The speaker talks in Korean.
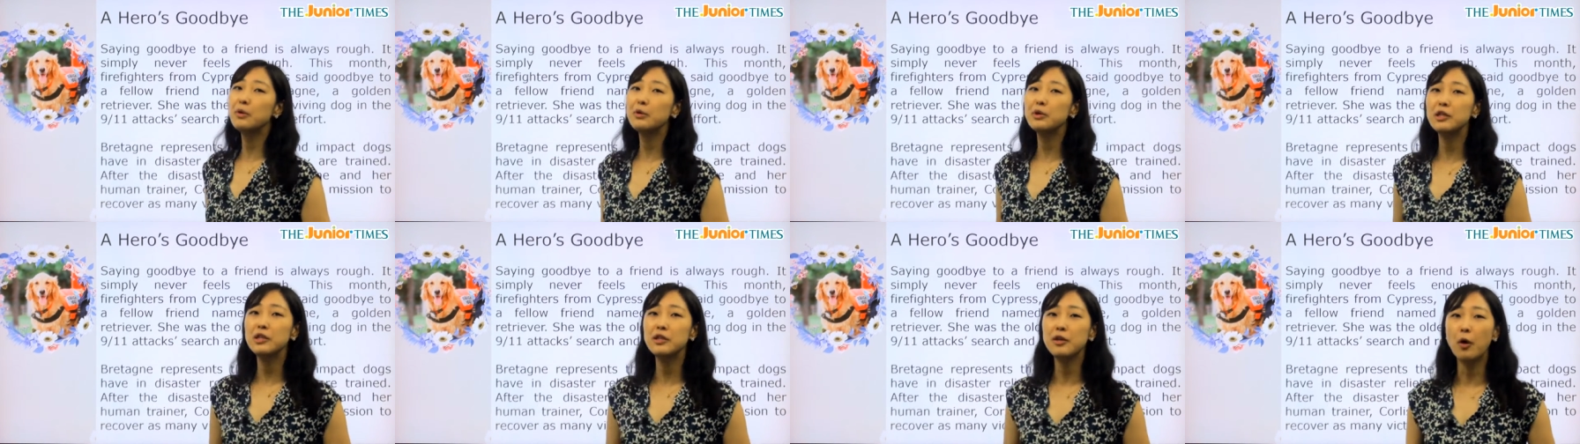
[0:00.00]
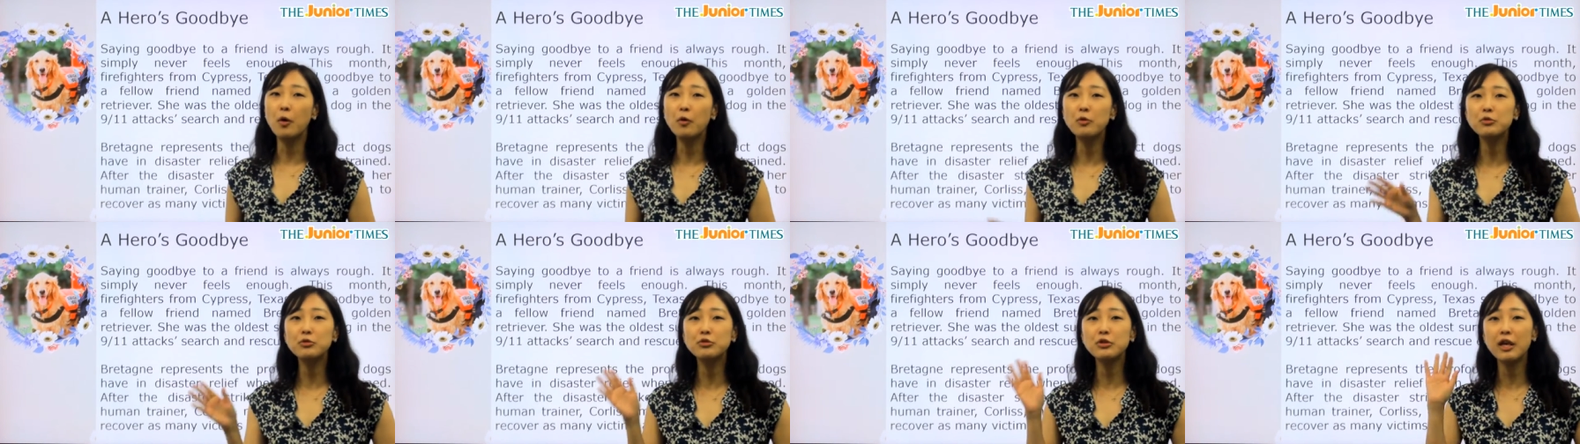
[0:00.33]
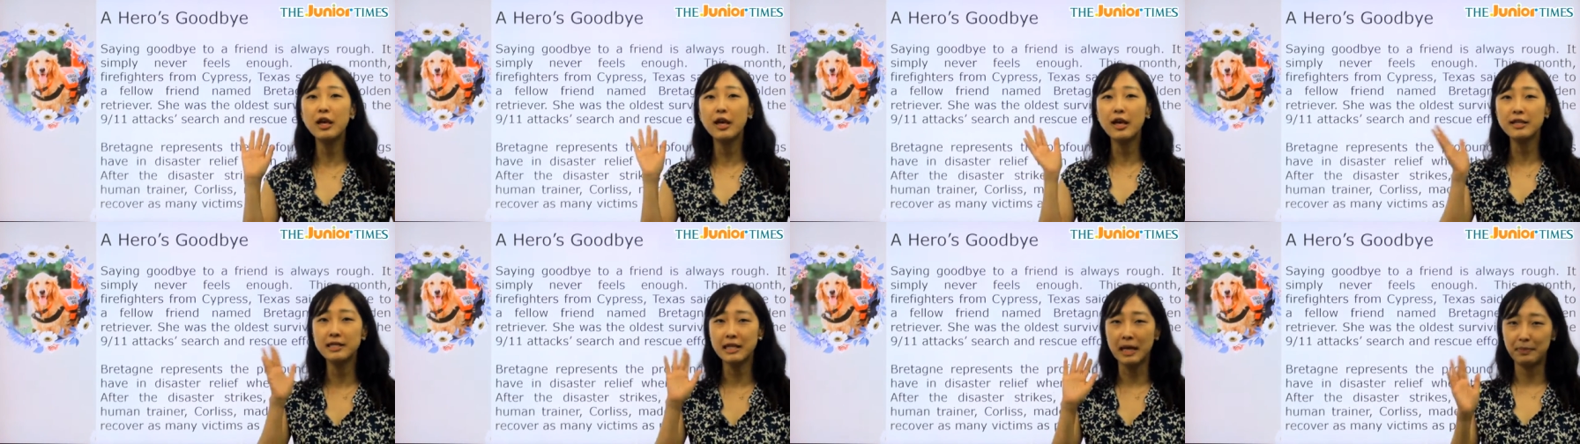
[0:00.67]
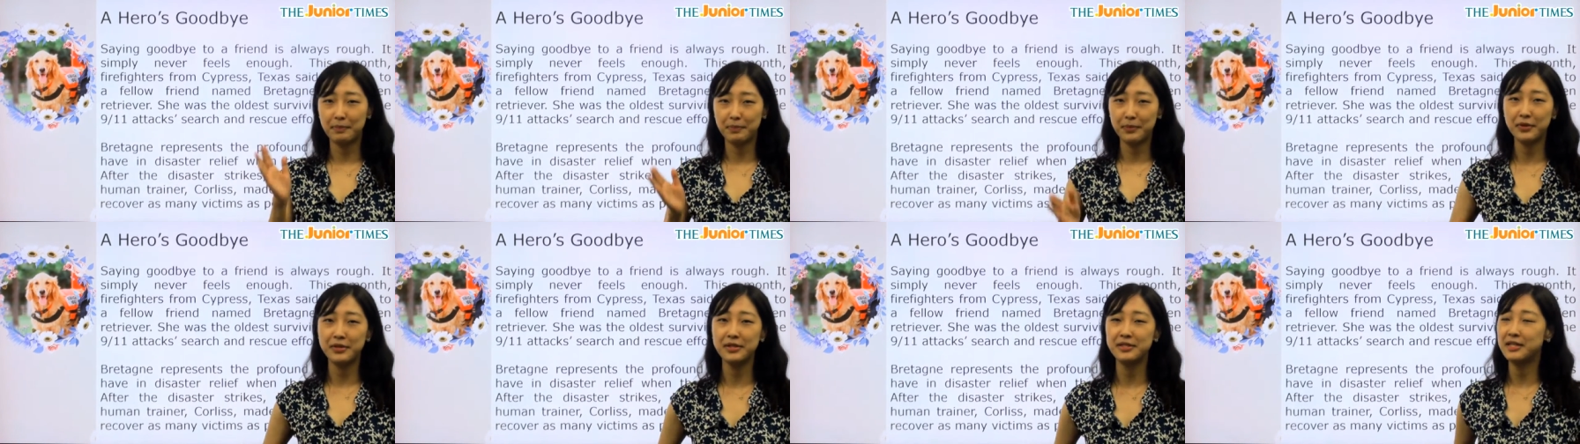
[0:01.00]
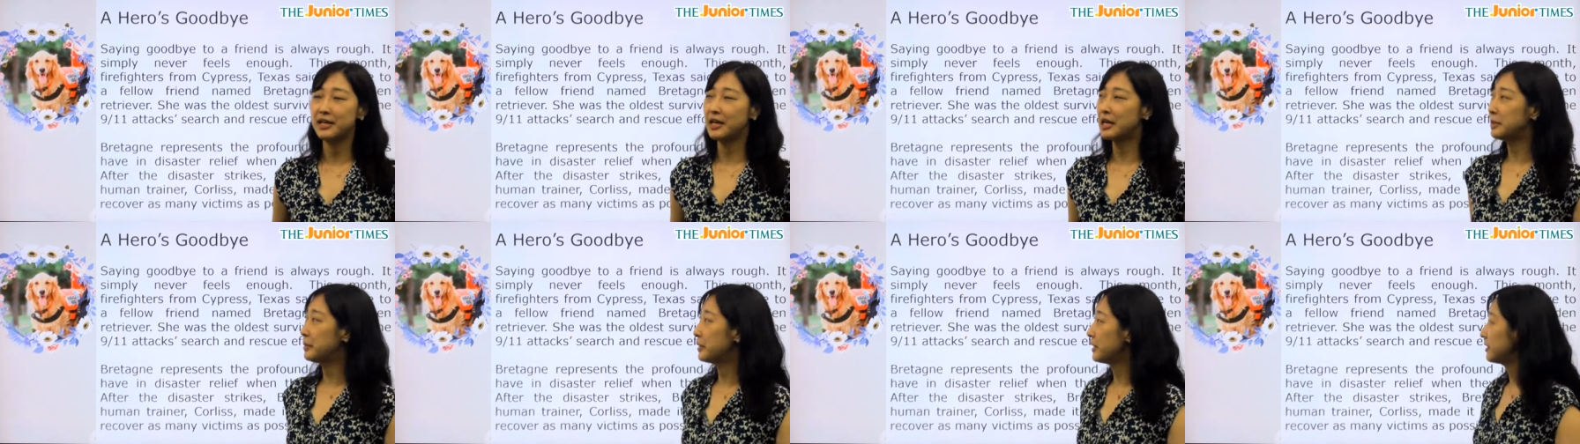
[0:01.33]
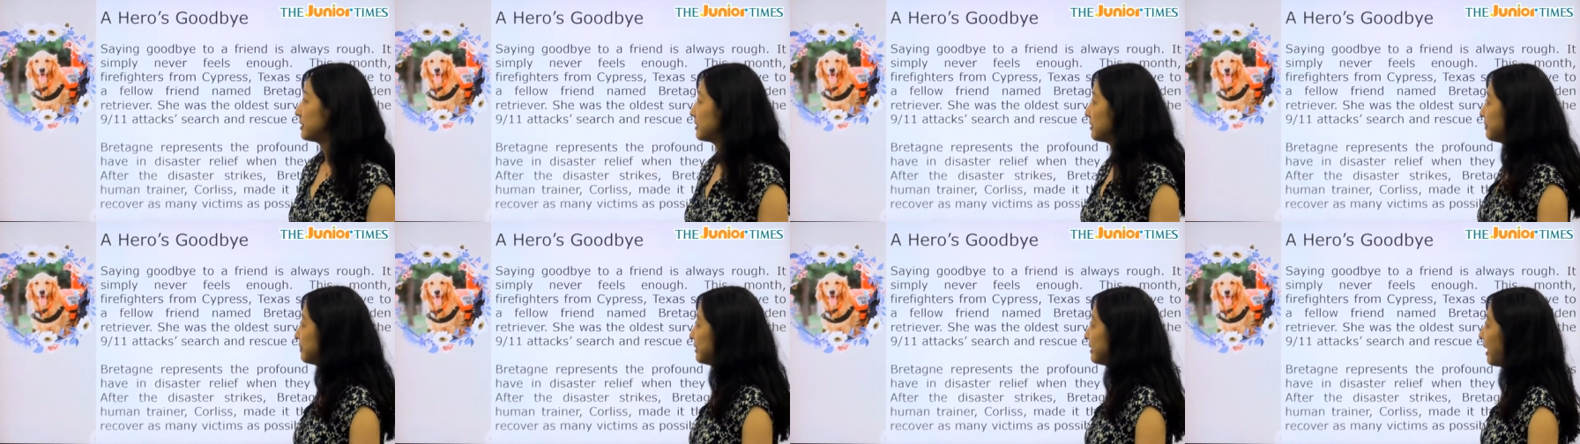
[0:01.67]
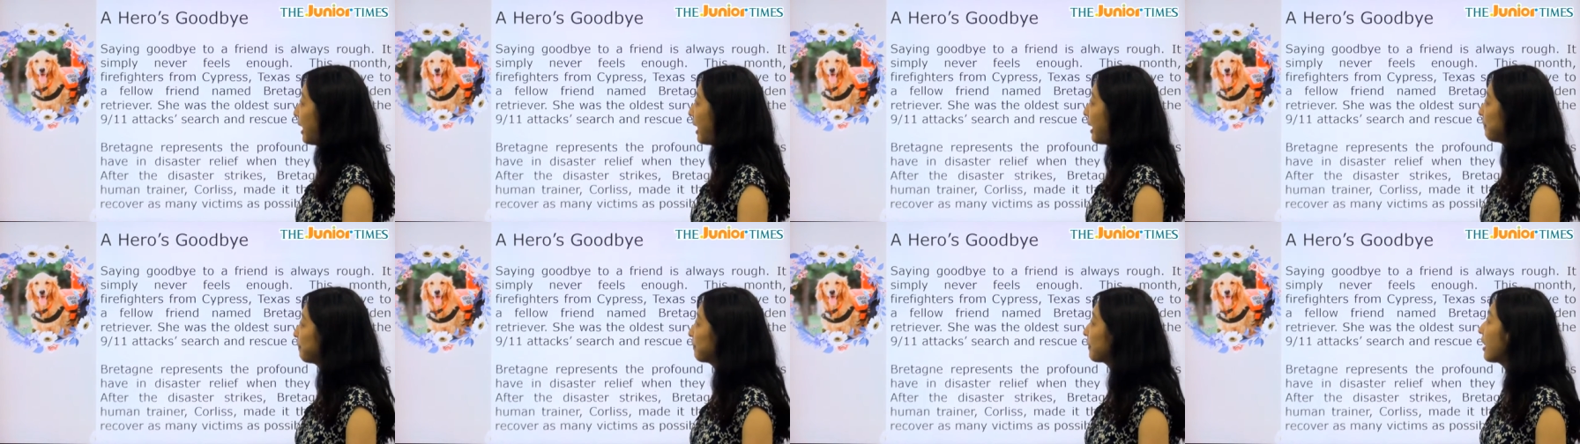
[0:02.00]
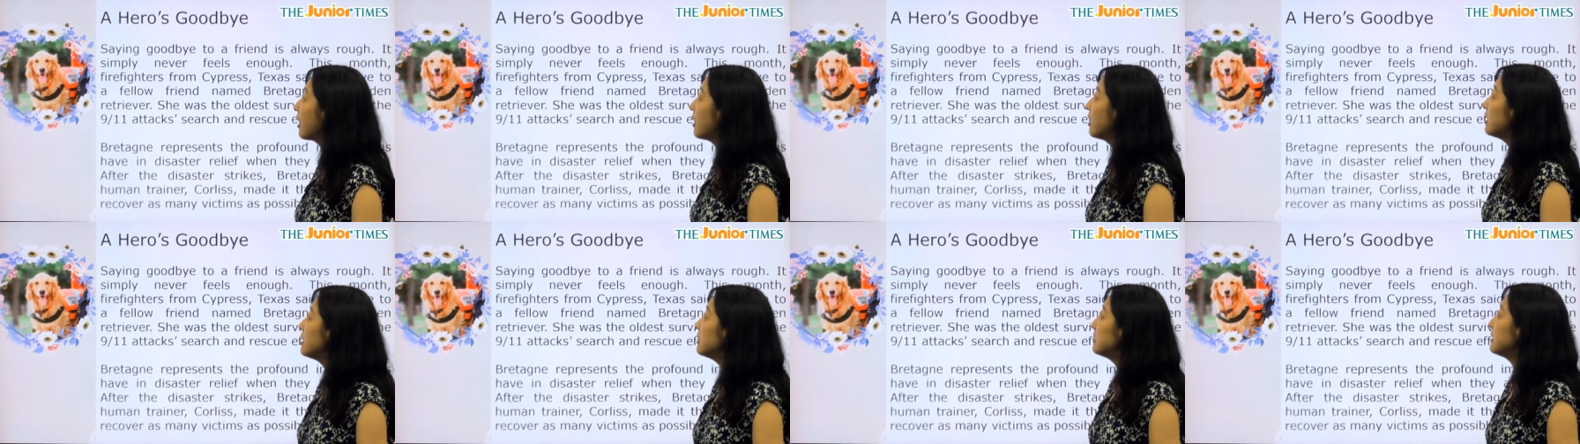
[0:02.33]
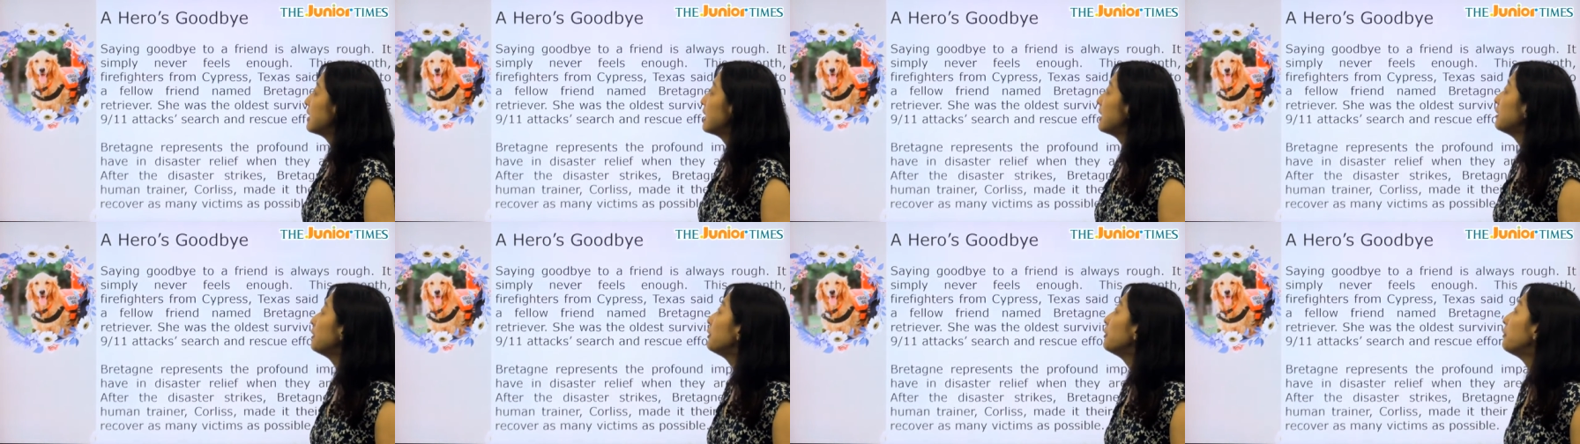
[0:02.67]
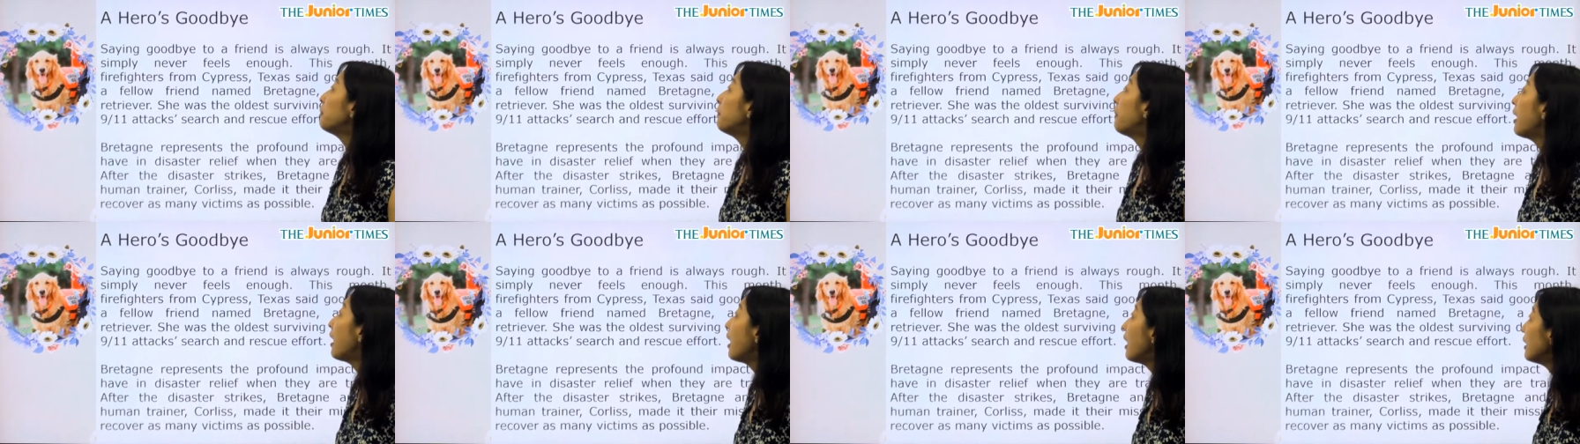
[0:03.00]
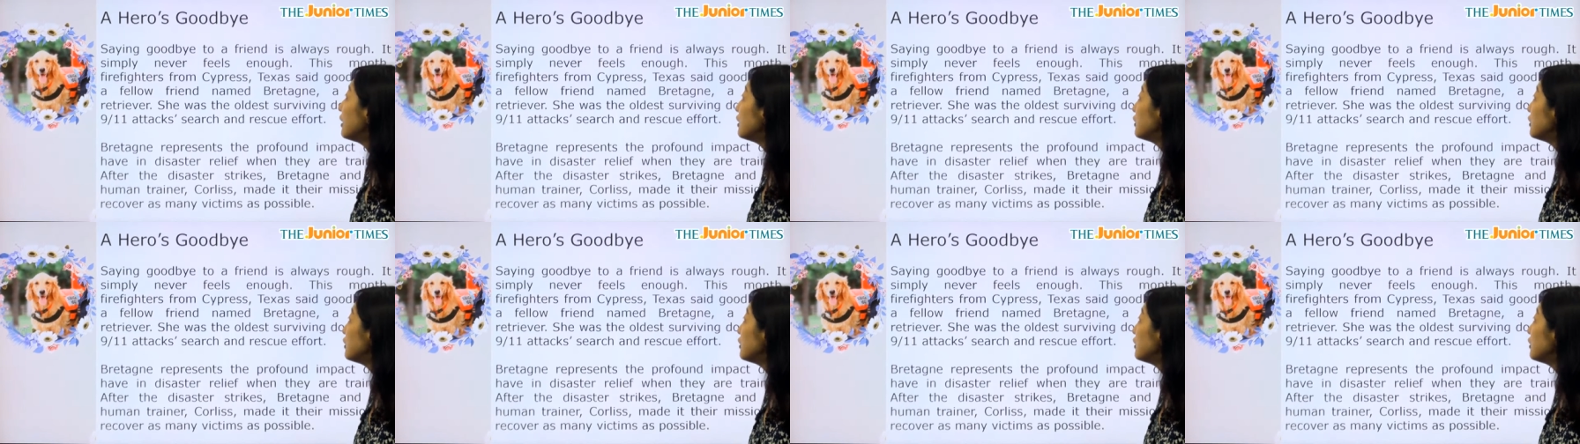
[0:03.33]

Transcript: 이 영웅의 작별 인사가 되겠습니다. Saying goodbye